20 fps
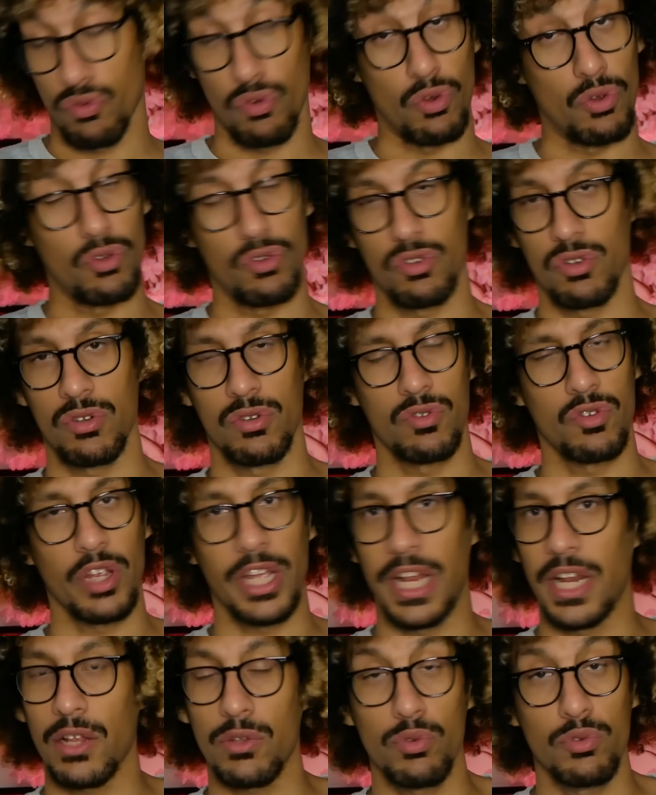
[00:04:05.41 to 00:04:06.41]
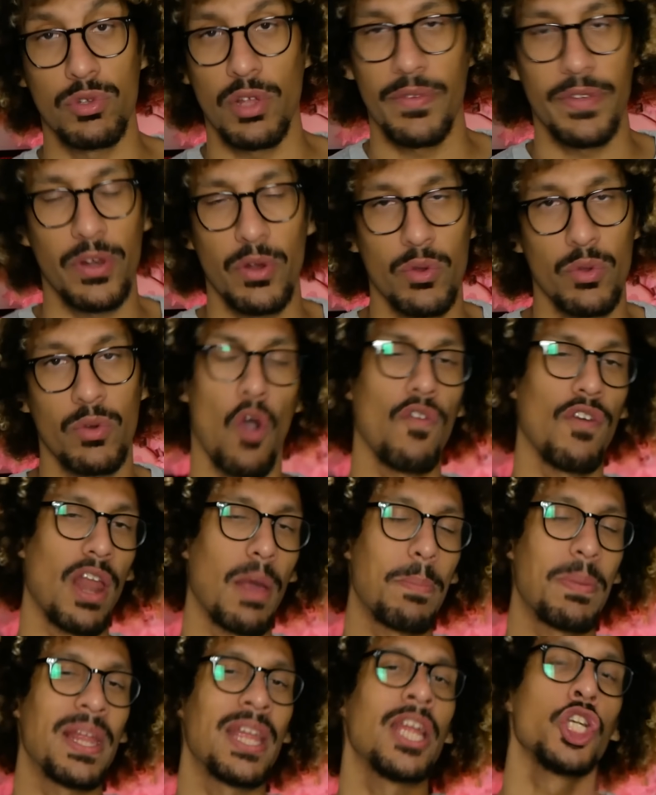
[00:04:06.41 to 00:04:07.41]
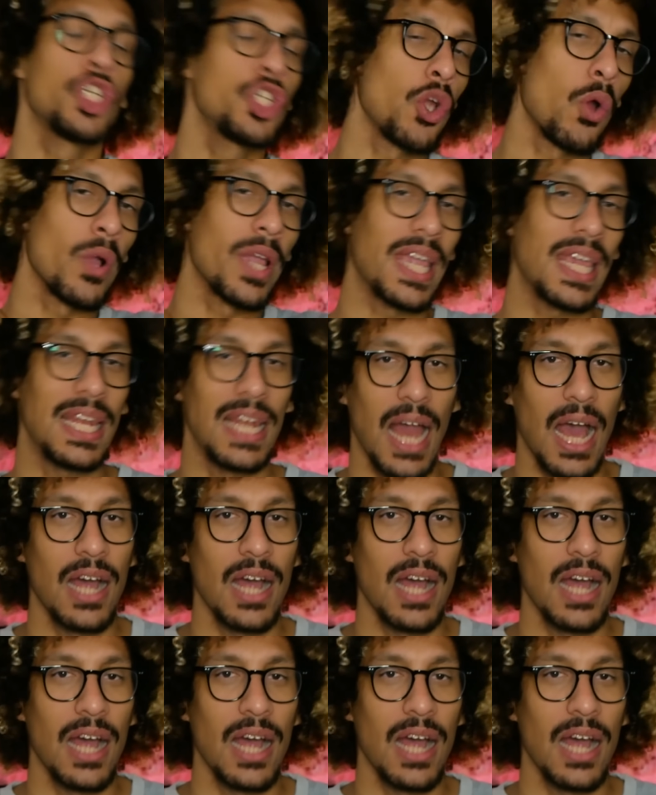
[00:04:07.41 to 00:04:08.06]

Je, galère tout le temps avec le nom. On va l'appeler Shangri la.